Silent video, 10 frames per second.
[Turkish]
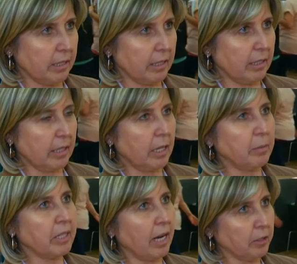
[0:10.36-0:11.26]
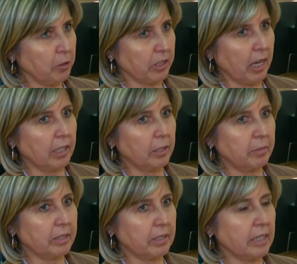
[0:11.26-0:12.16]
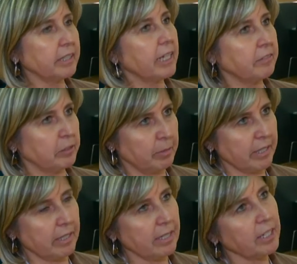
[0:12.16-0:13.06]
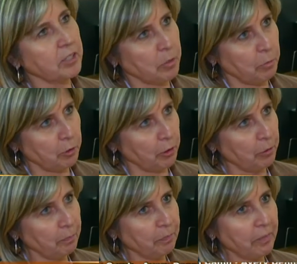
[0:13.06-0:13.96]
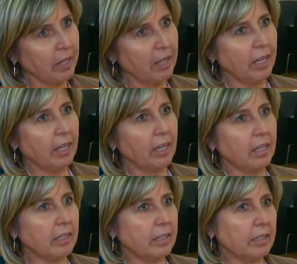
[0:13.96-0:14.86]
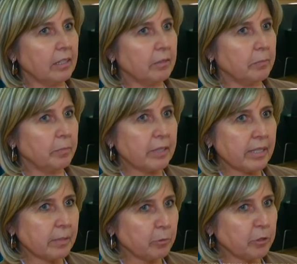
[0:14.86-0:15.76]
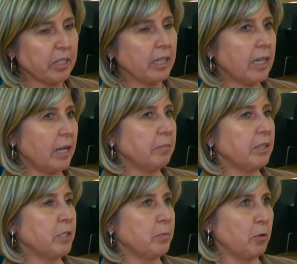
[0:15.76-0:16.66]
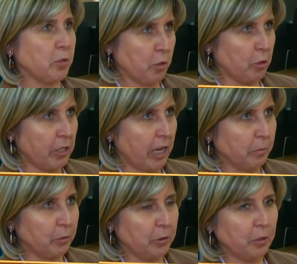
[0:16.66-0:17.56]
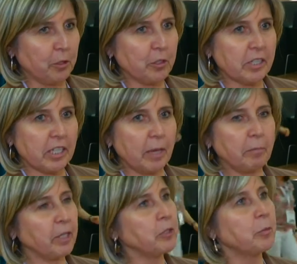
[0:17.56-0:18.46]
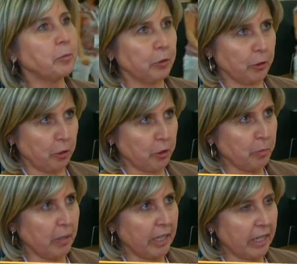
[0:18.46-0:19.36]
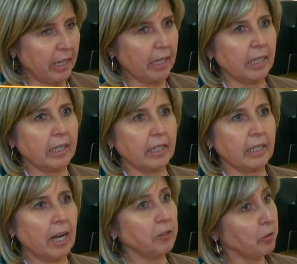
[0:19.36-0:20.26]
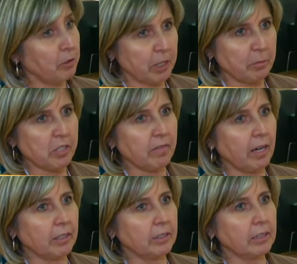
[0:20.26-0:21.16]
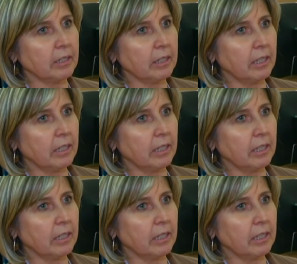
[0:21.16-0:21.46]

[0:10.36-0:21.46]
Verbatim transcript: e, Amerikan kökenli bir etiket firmasının satış müdürüyüm. Ee, biz burada hem sponsor olarak bulunuyoruz, hem Beauty bu görüşmeleriyle ilgili randevularımız vardı.